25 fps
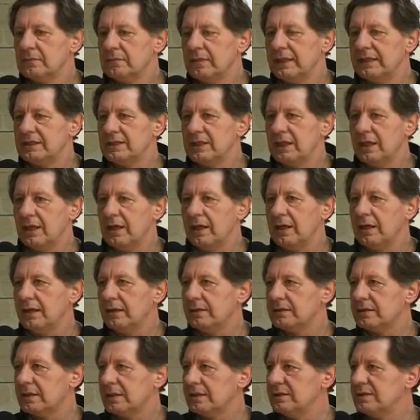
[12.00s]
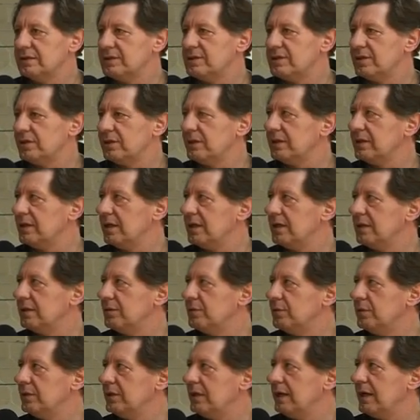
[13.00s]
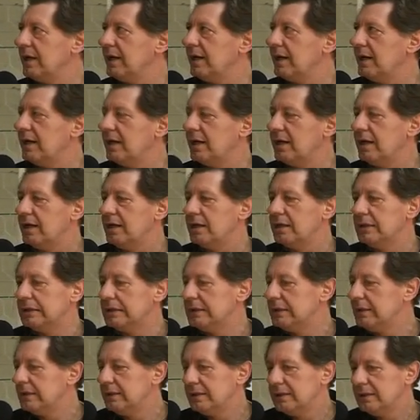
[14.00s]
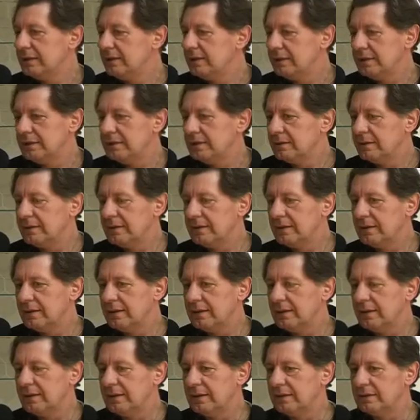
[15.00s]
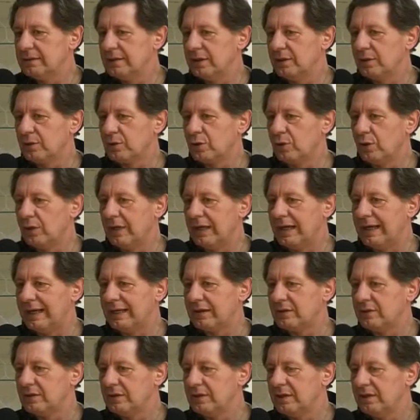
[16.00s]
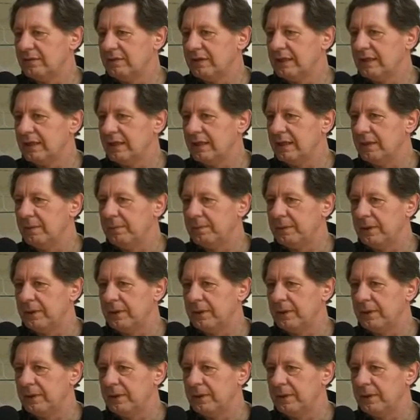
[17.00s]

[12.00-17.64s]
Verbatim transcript: Beh sì, la tradizione della Liguria eh, nel tiro con l'arco di avere il